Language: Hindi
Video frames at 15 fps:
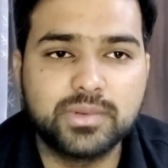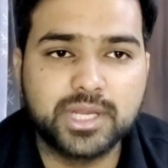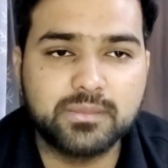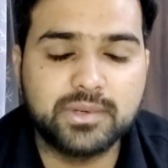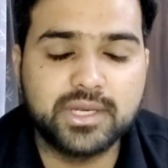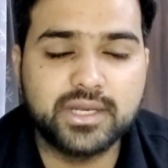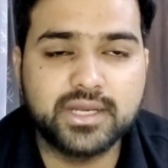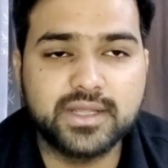
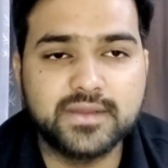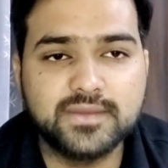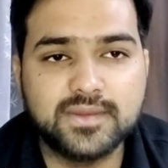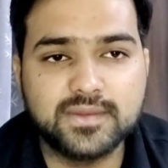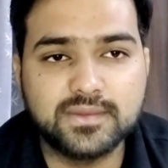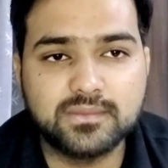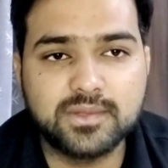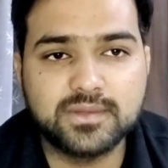प्रेप के
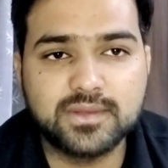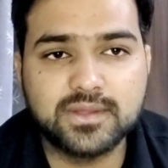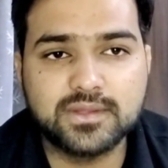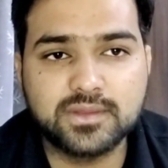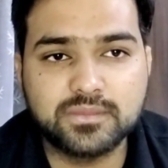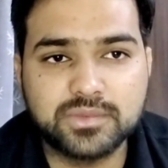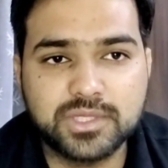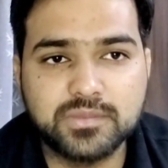सिक्स मंथ्स का
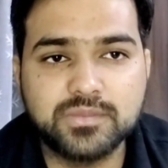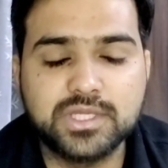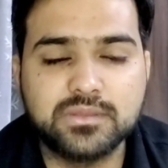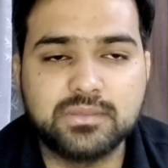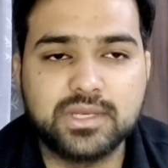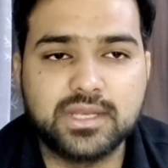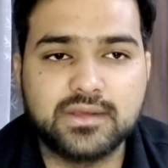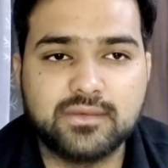
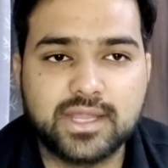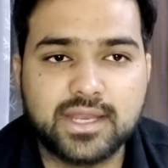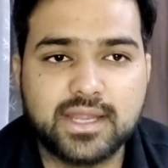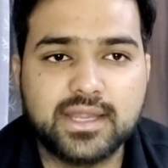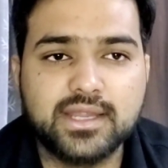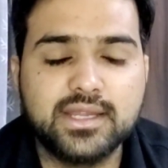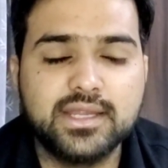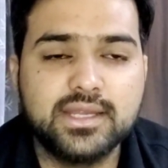सब्सक्रिप्शन मिलने
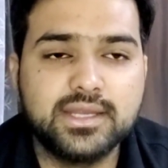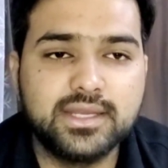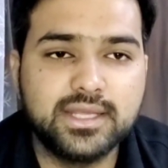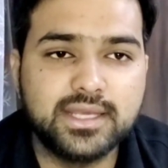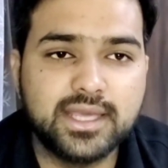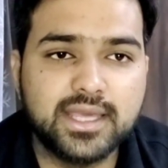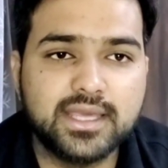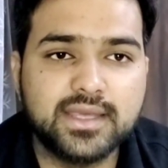वाला है
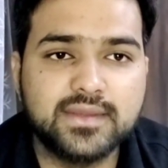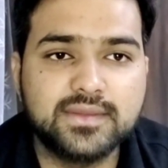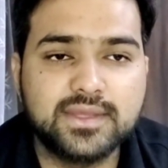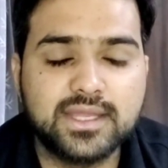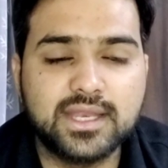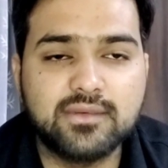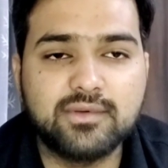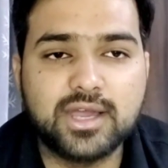ठीक है
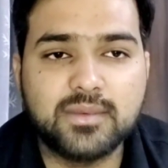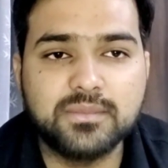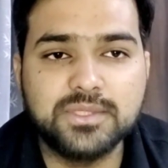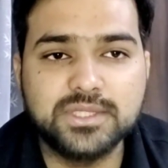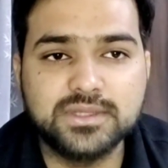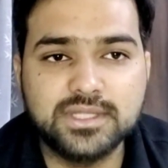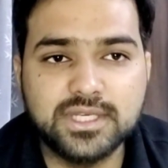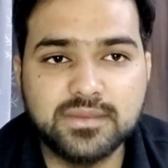इसके अलावा
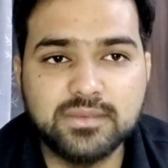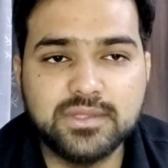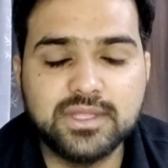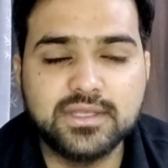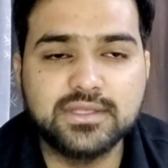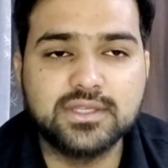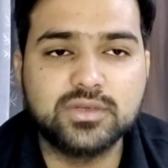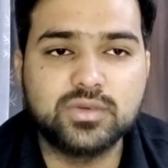आप जितने भी
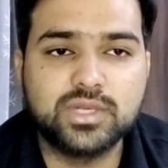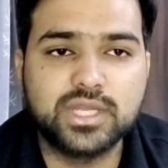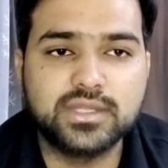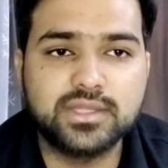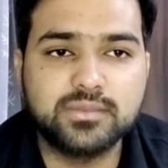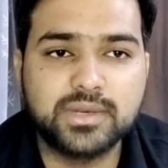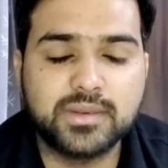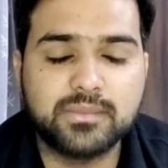सेशन हो रहे
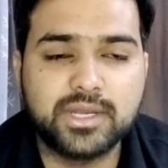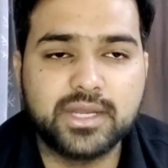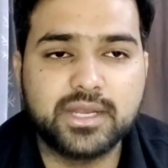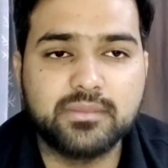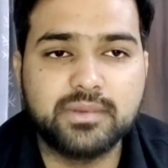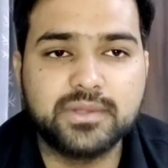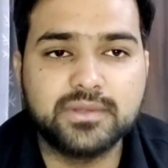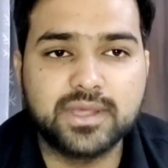हैं ऐसे प्रेप
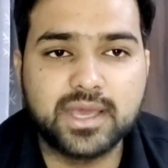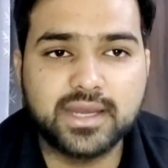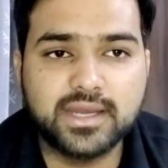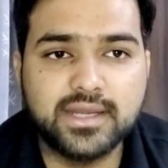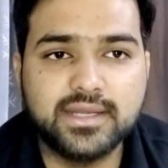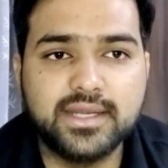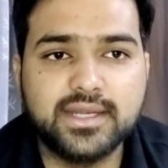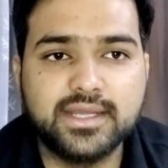लेडर पे
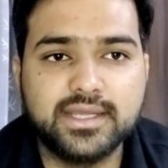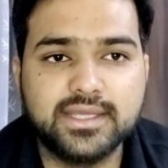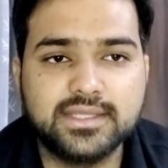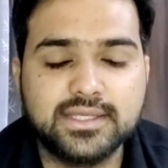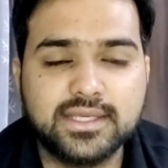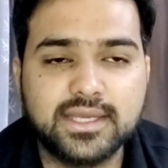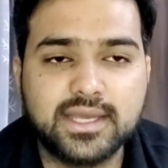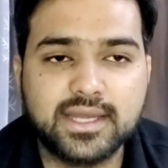सारे अटेंड
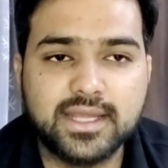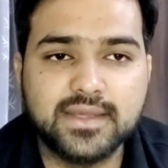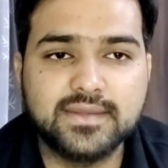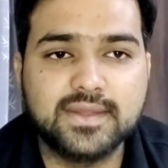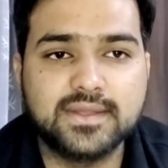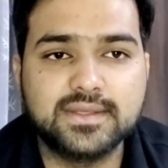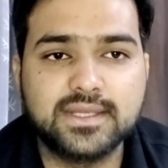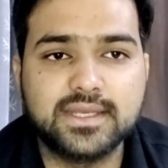कीजिए हर
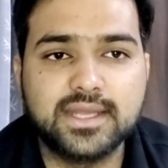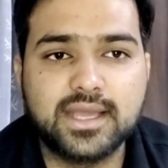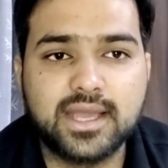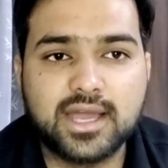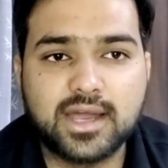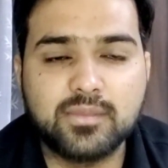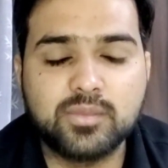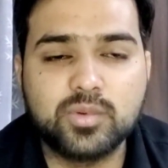एक सेशन का
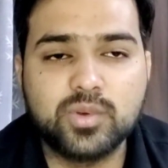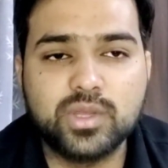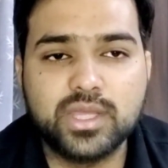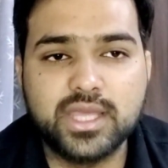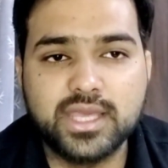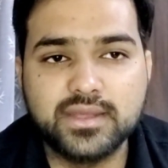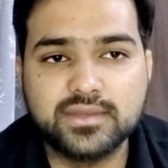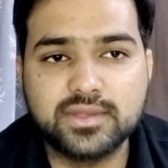आपको
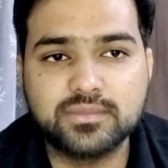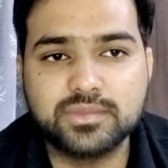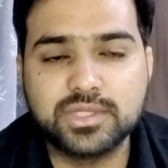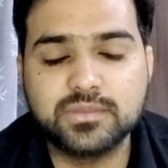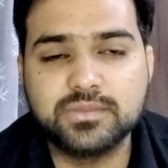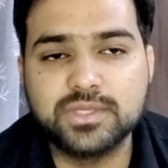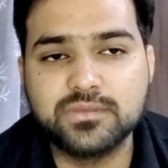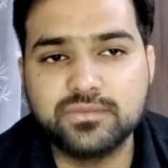एक
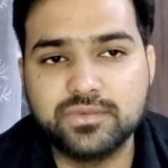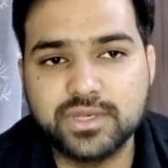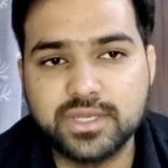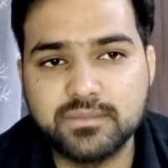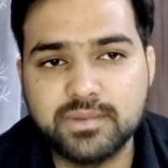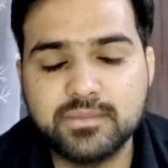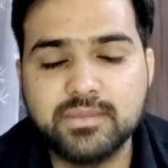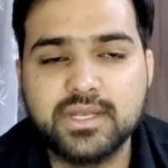सब्सक्रिप्शन
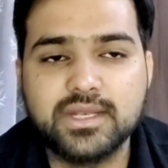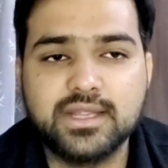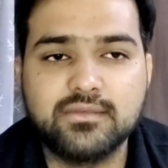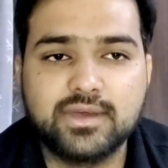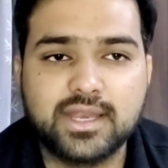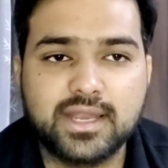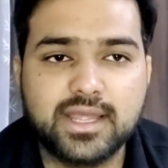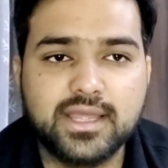फ्री में मिलने
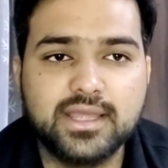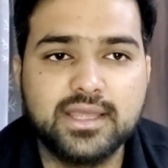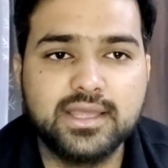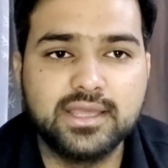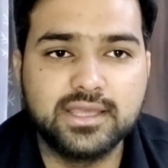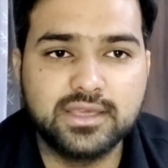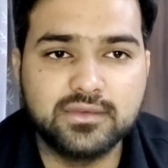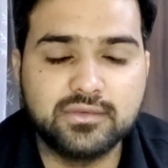वाला है
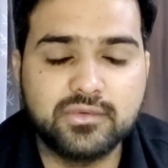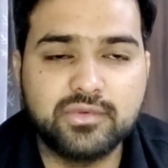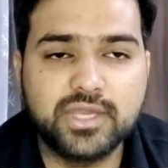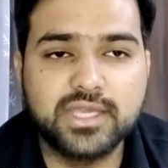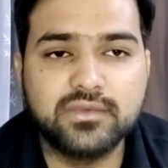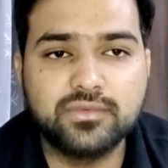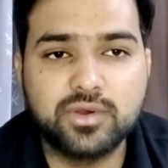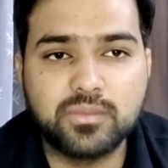गिव
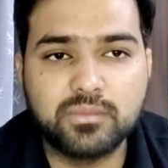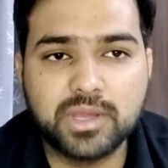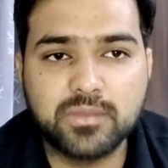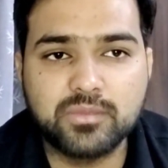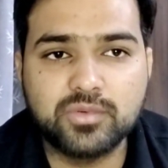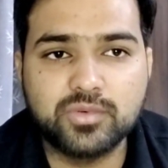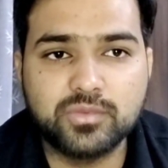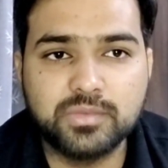अवे की फॉर्म में
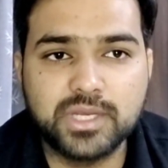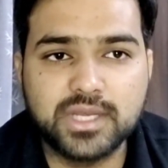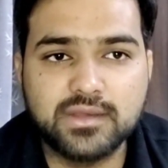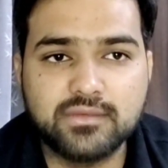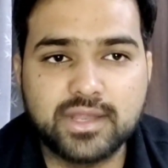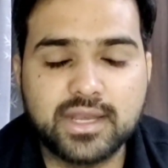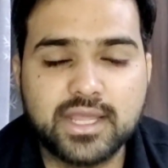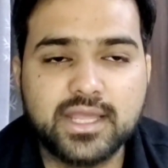आपको वो
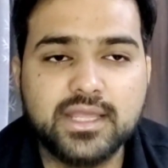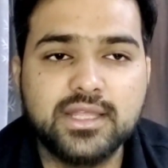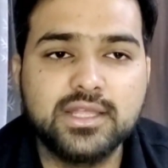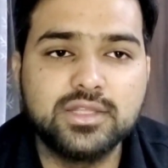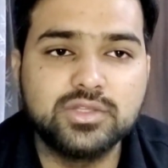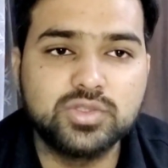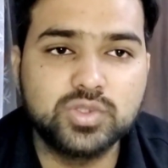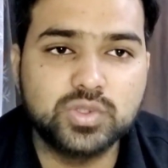मिलने वाला है
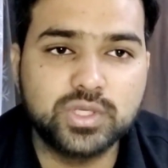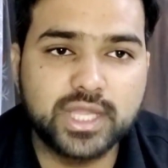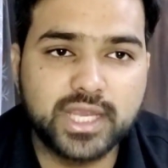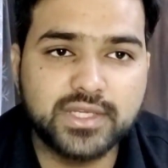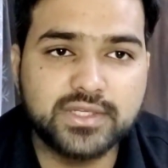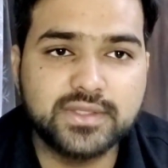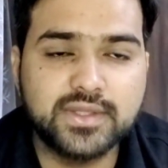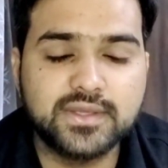जो
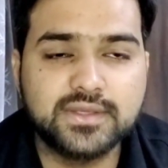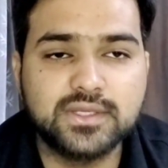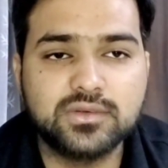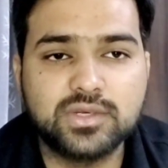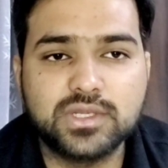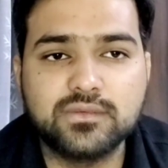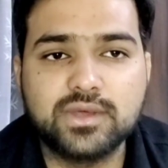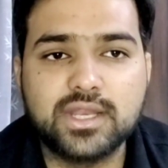नेक्स्ट सेशन
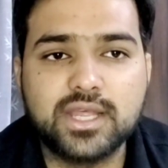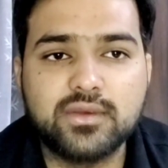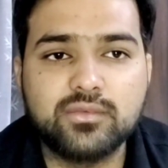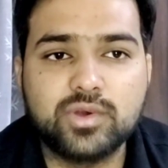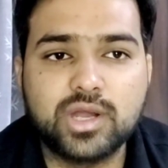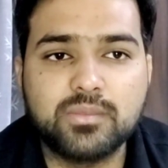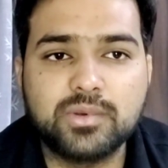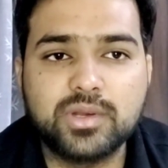होने वाला है
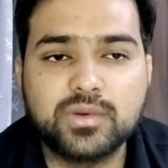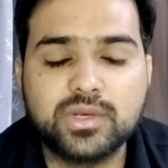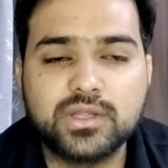वो आपका